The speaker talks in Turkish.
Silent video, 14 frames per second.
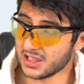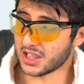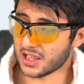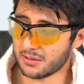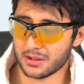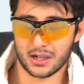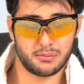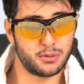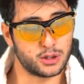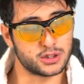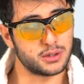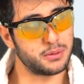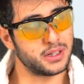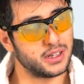Şaka maka
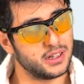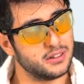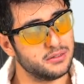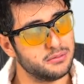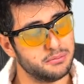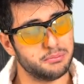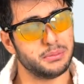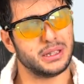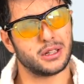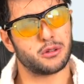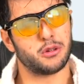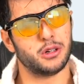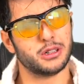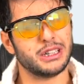borsa bana bir tık
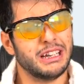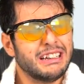koydu.